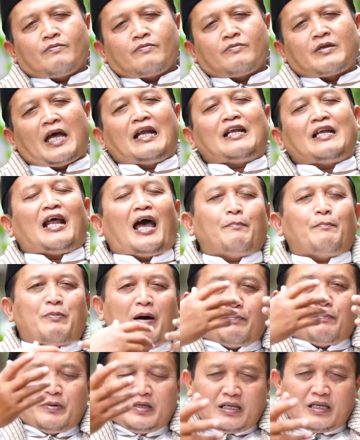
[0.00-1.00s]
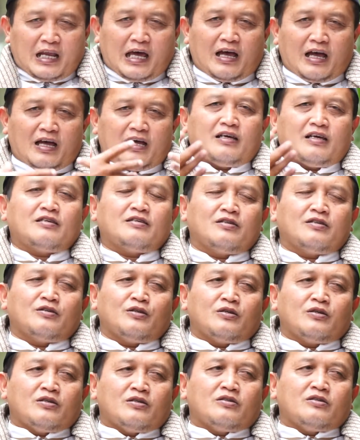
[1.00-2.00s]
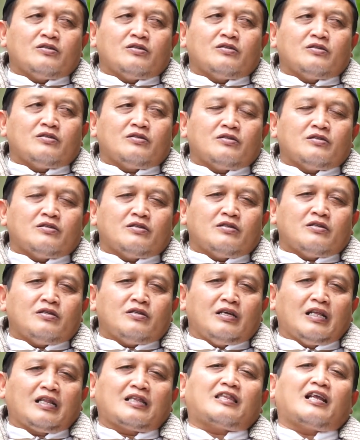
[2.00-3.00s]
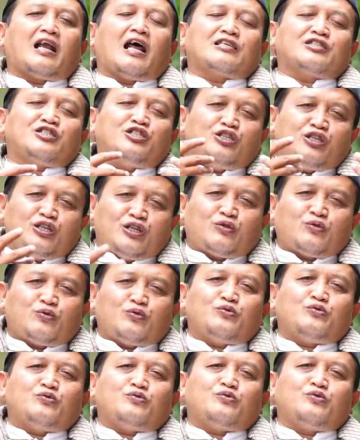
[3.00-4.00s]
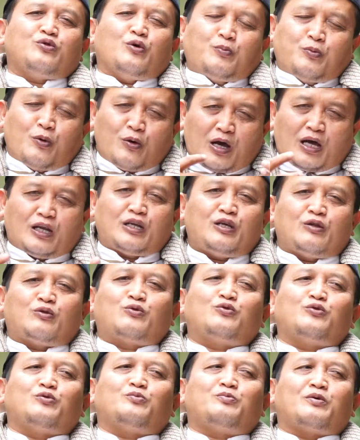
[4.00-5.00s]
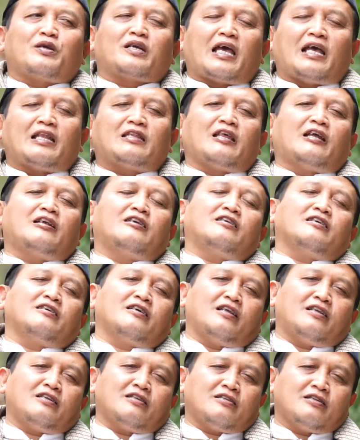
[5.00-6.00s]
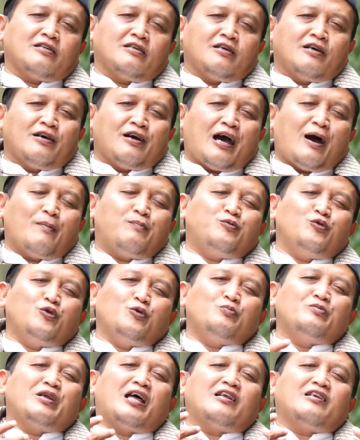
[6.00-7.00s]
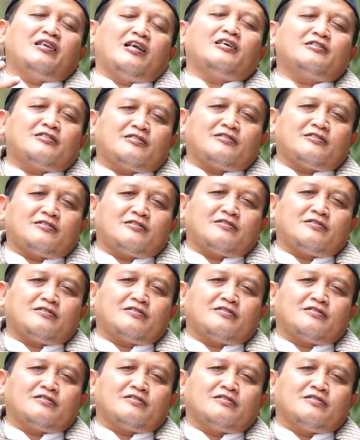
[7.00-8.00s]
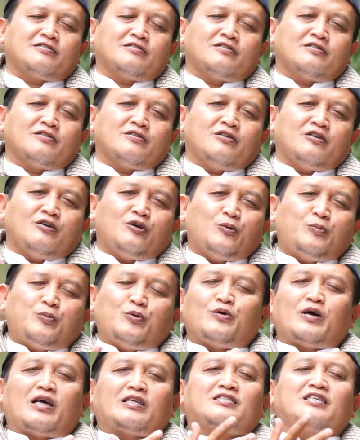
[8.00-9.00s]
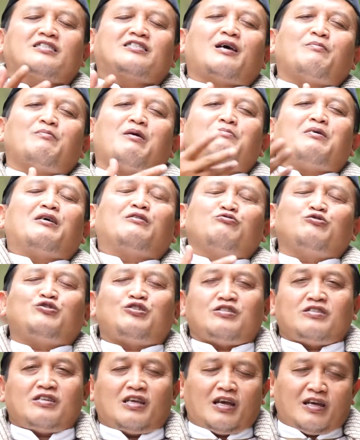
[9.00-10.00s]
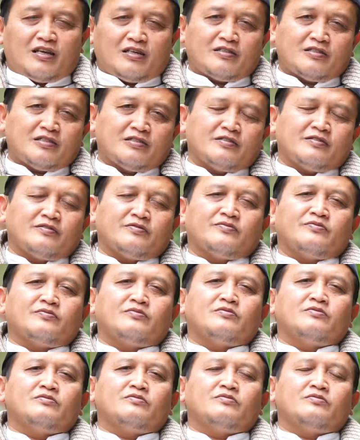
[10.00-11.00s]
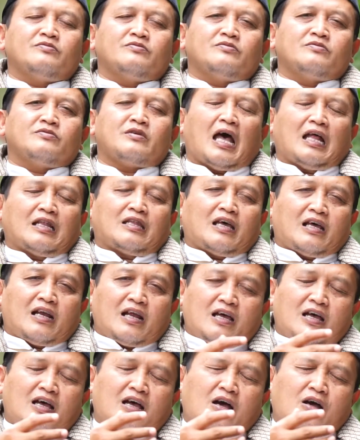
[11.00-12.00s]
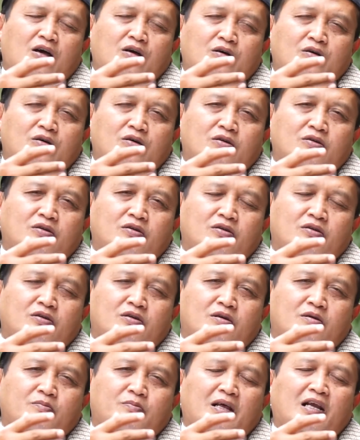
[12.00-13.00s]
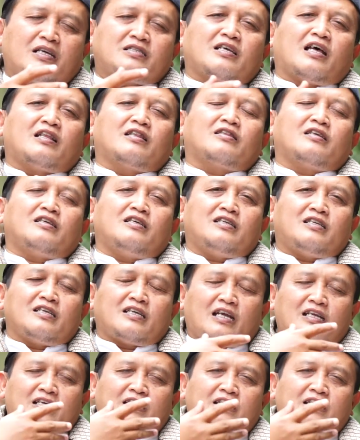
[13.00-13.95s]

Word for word: Dan apabila interaksi itu, hubungan itu berkaitan dengan hablum nanas, hubungan sesama manusia antara para santri dengan